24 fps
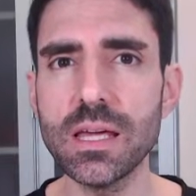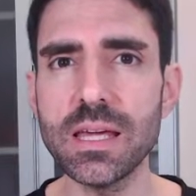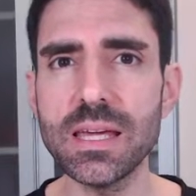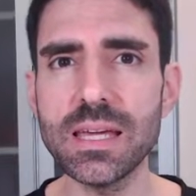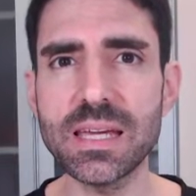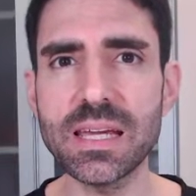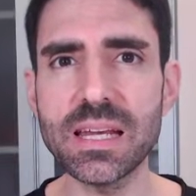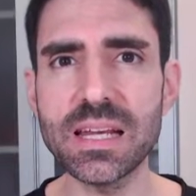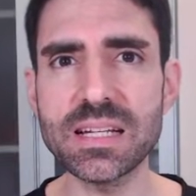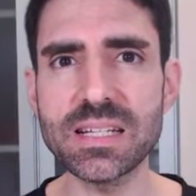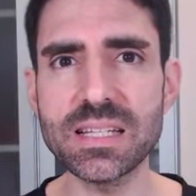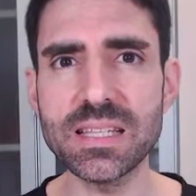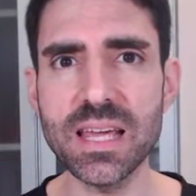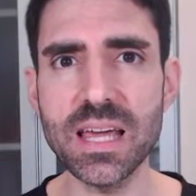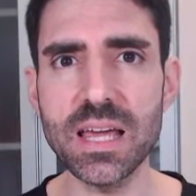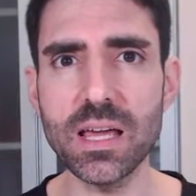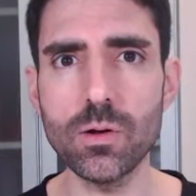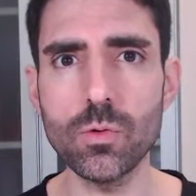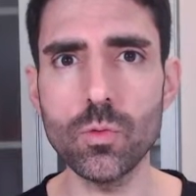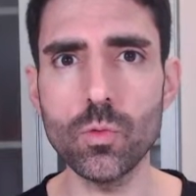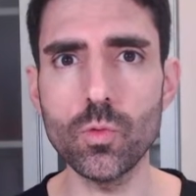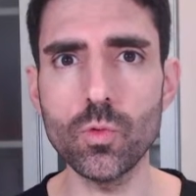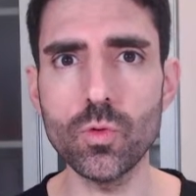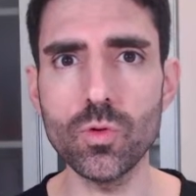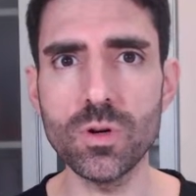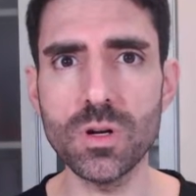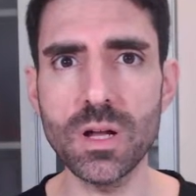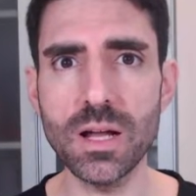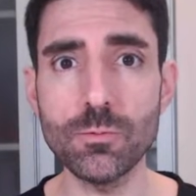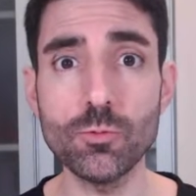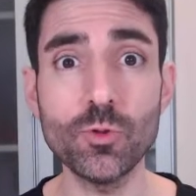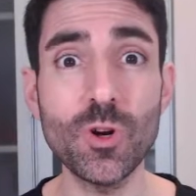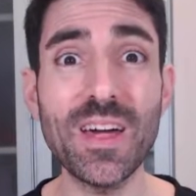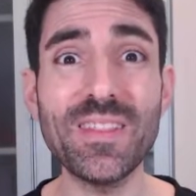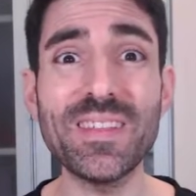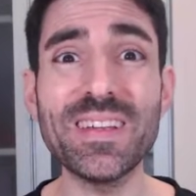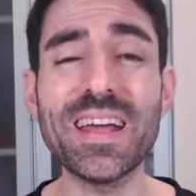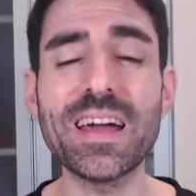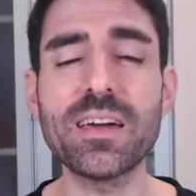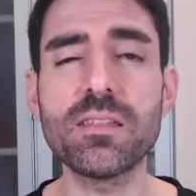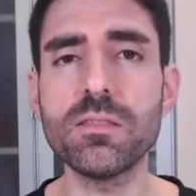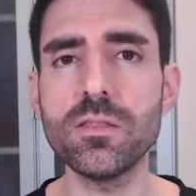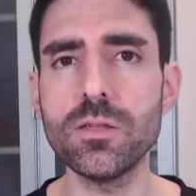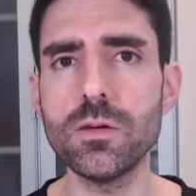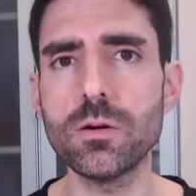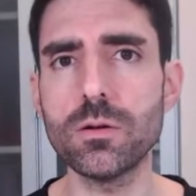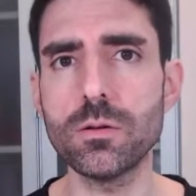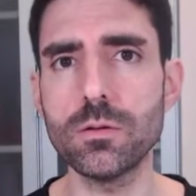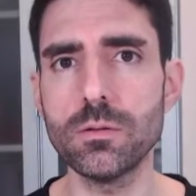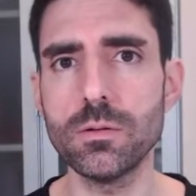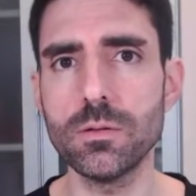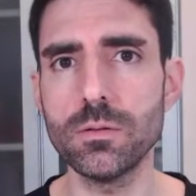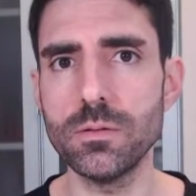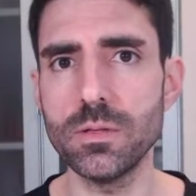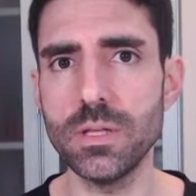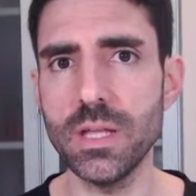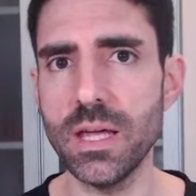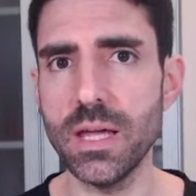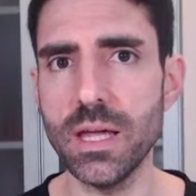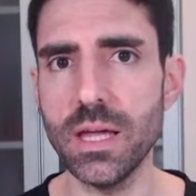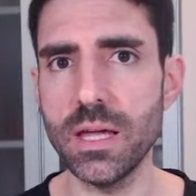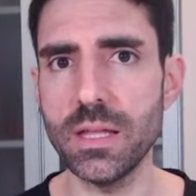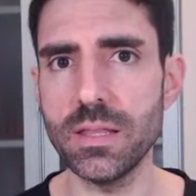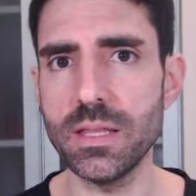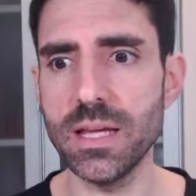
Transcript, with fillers: y que les dé una dirección de,